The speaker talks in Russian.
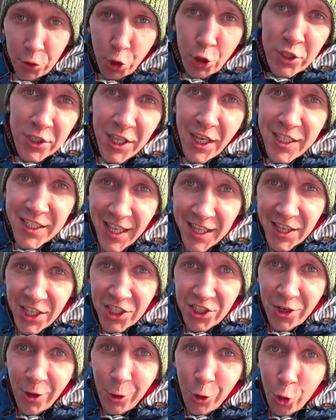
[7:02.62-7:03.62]
То есть
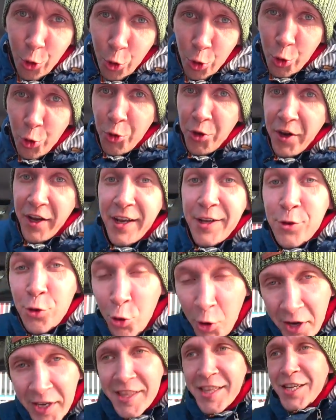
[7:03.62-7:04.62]
достаточно лухури,
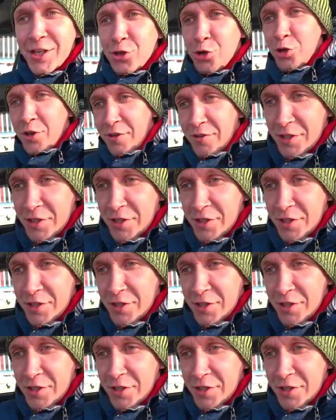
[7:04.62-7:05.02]
но это еще не